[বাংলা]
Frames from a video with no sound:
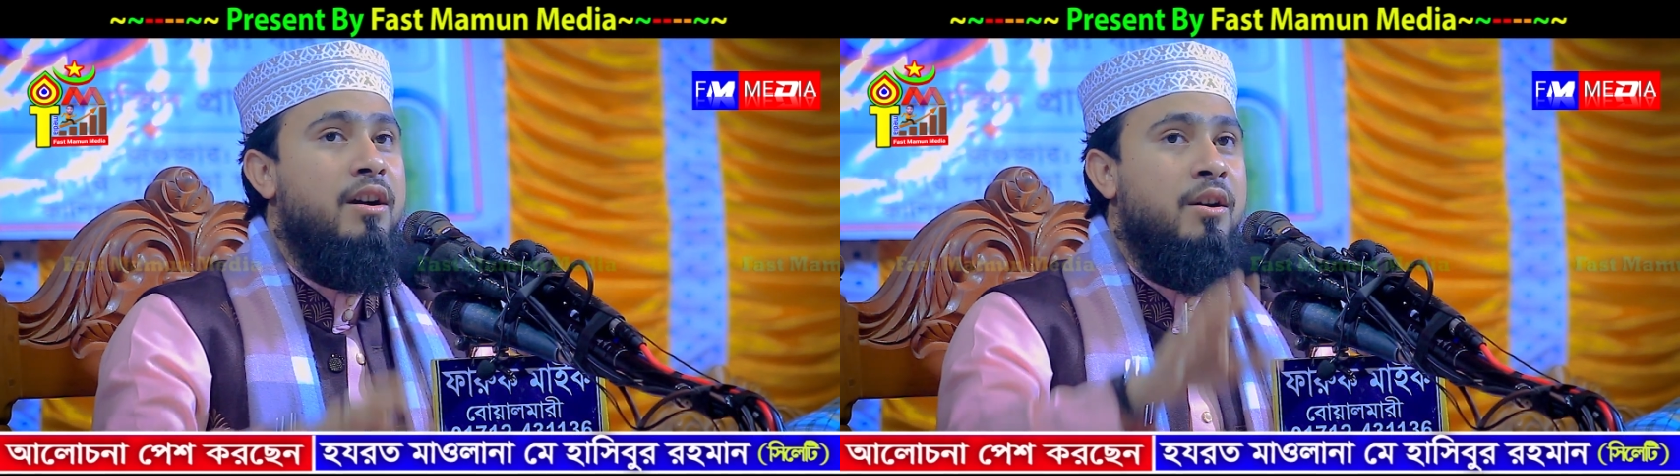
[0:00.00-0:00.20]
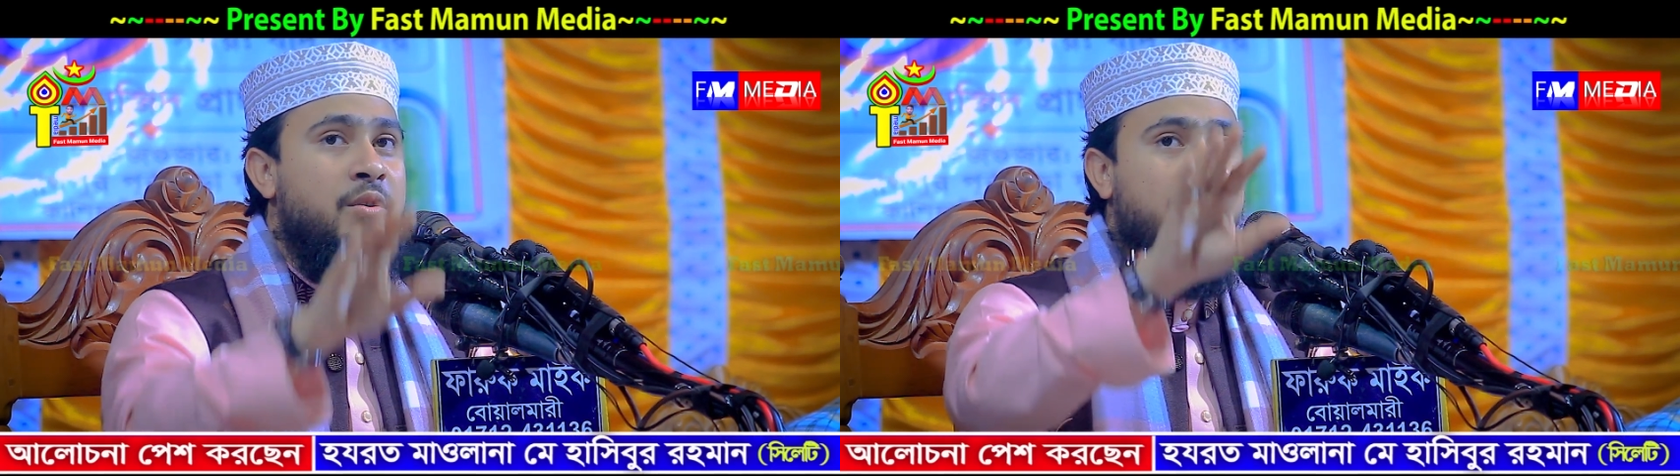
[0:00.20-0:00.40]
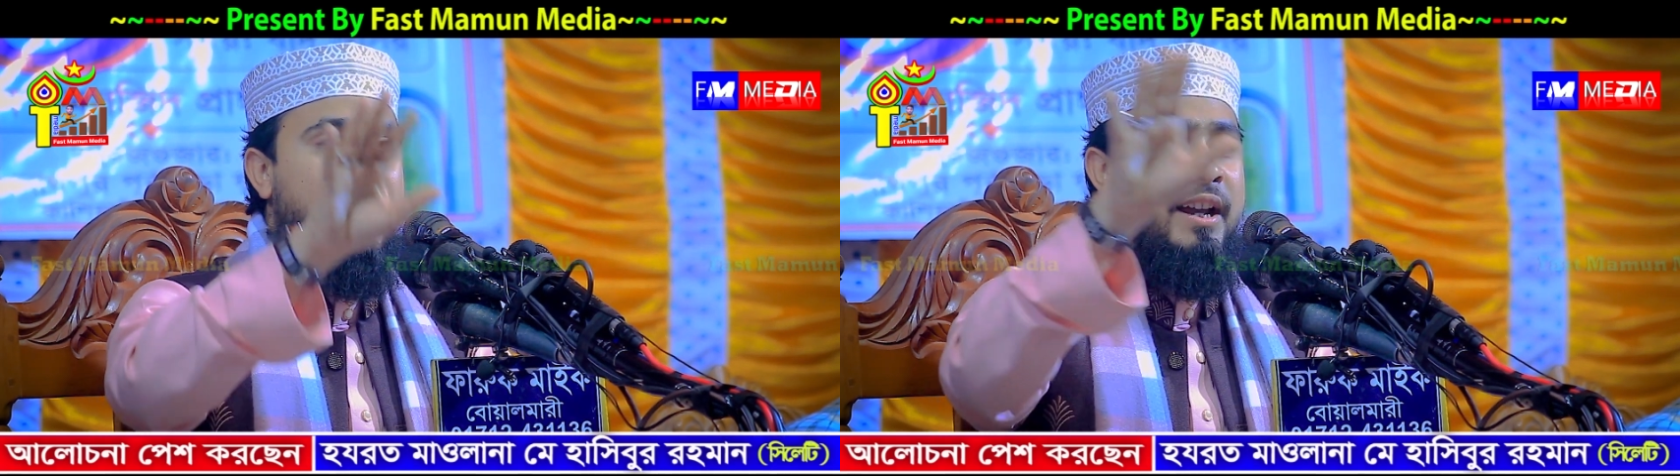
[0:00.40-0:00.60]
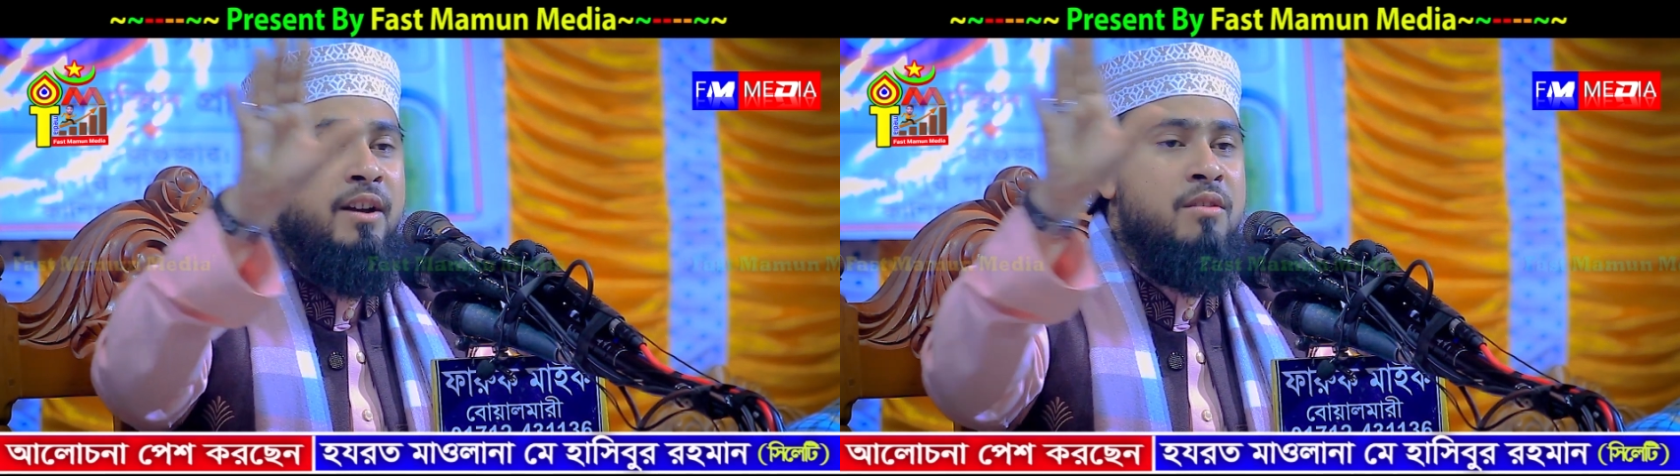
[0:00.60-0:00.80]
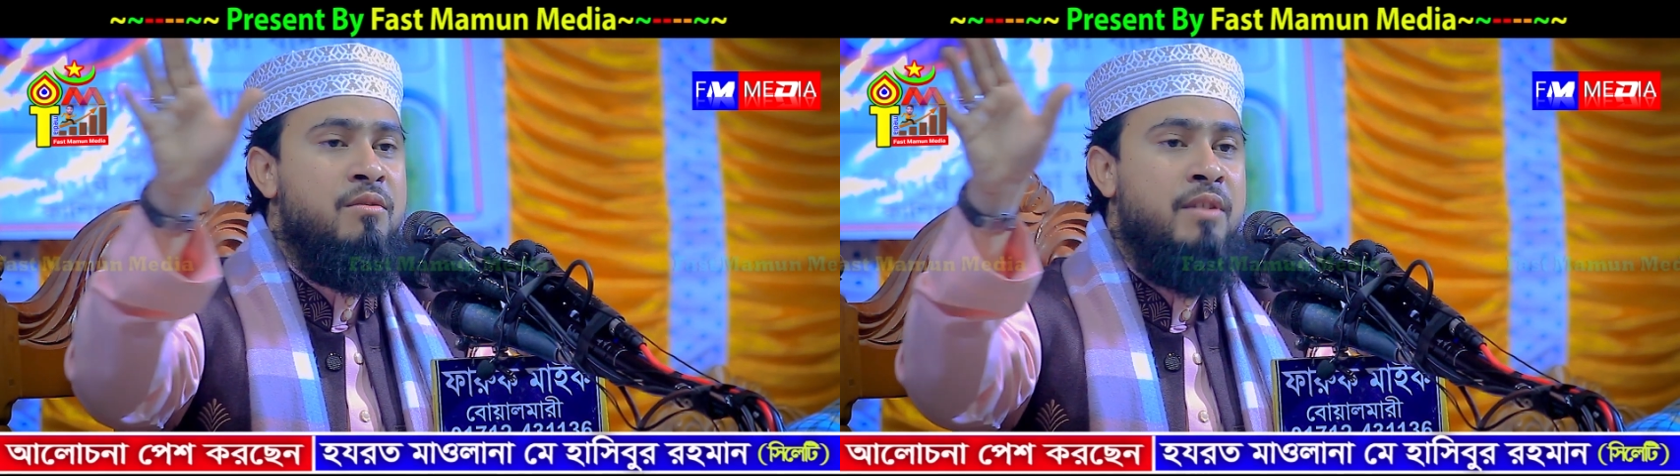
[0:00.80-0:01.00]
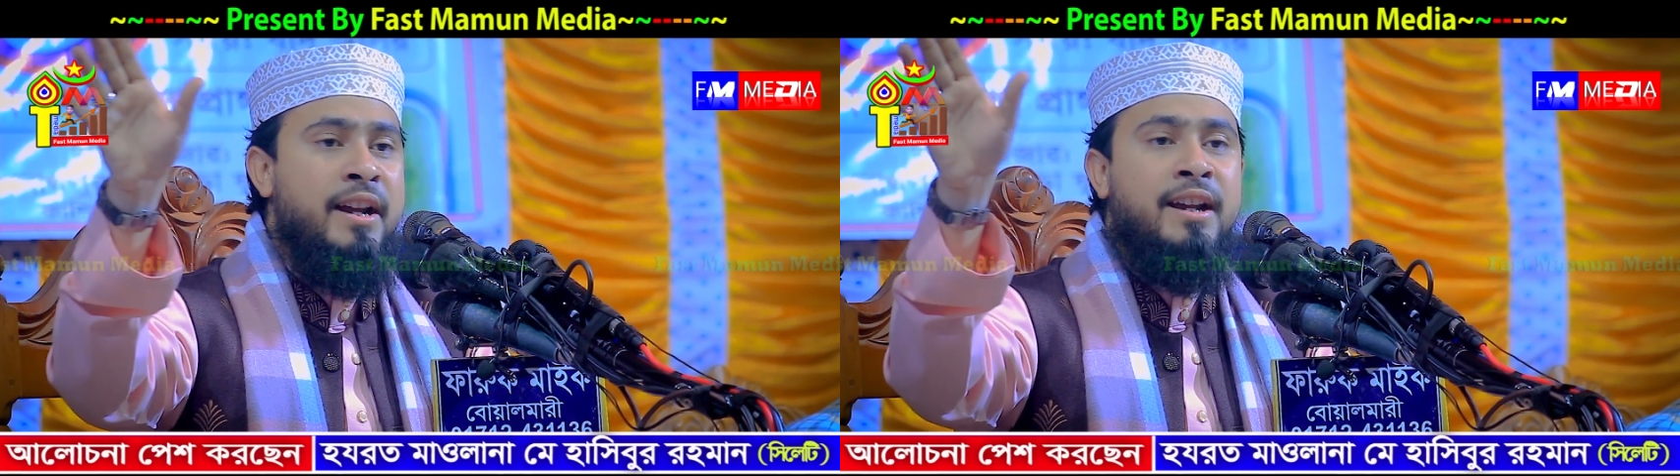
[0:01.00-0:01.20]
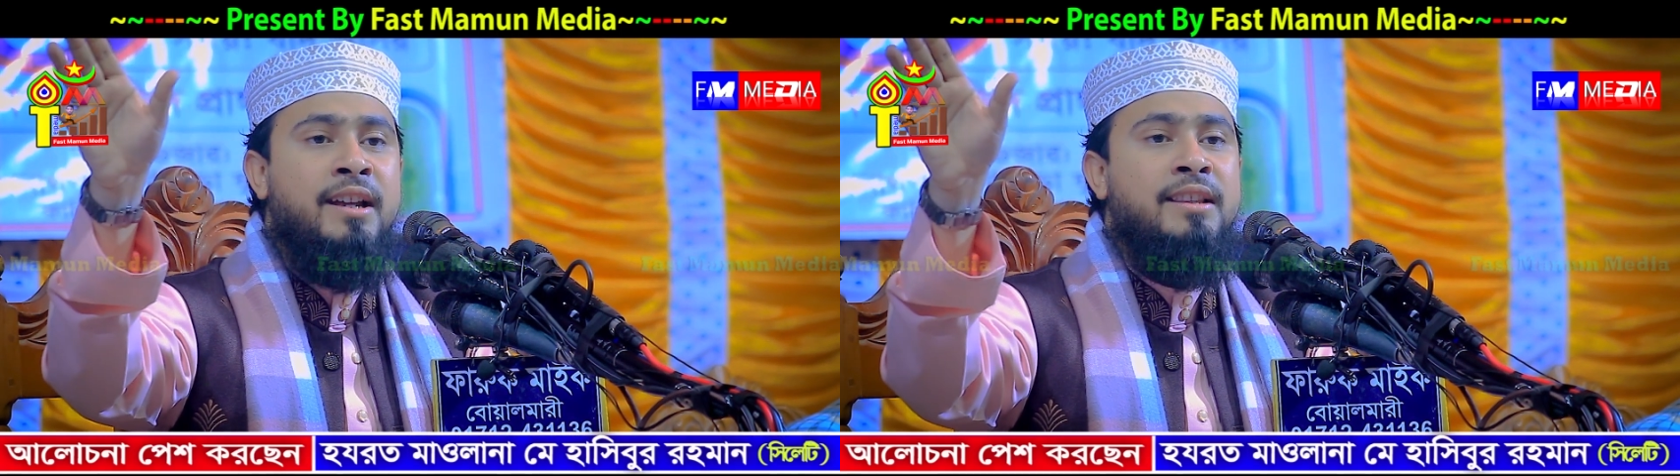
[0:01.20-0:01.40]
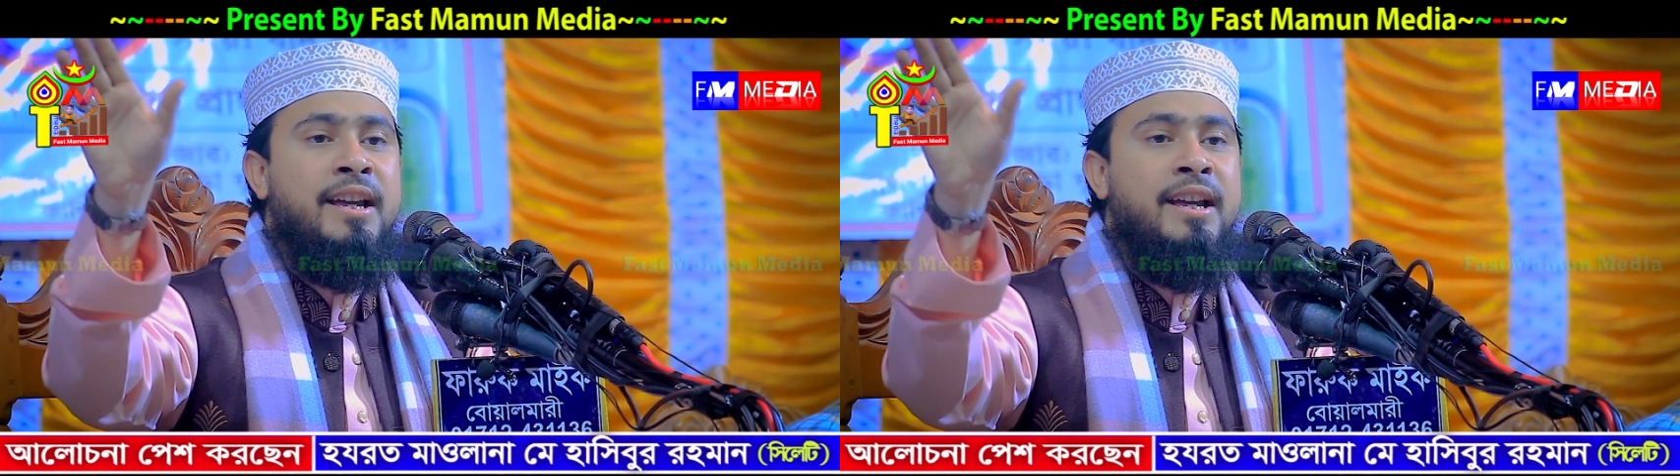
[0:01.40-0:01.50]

ঘুরে ঘুরে